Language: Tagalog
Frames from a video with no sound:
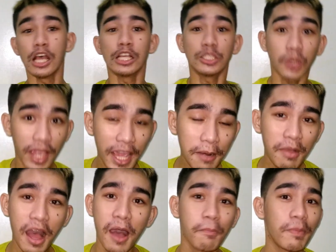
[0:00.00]
So ayan
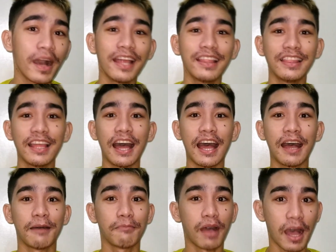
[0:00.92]
mga paganda,
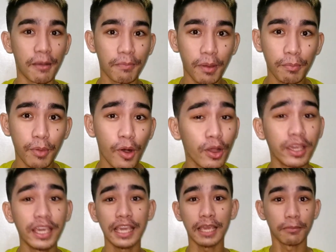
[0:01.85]
mga
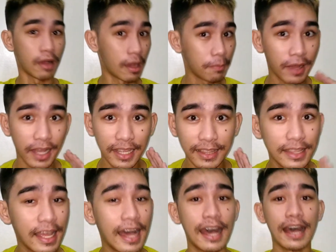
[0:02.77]
papogi, mga
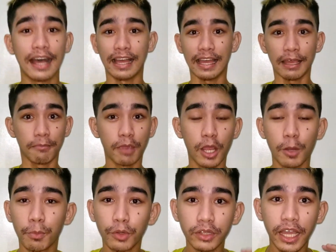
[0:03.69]
paganda,
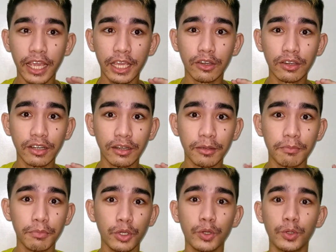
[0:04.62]
meron po tayong
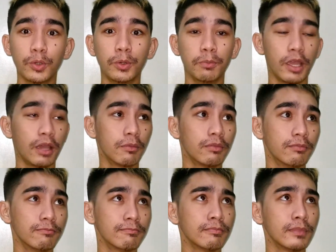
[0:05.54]
review,
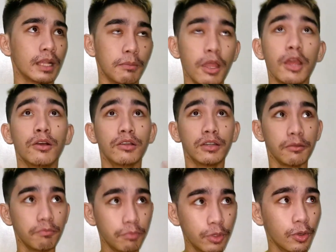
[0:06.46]
meron, merong
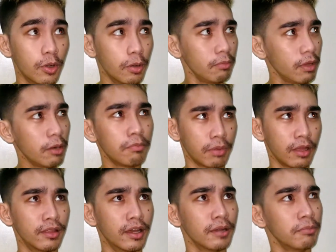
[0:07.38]
review, meron
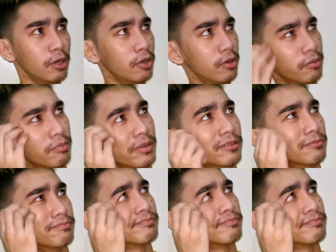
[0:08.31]
pa, meron review.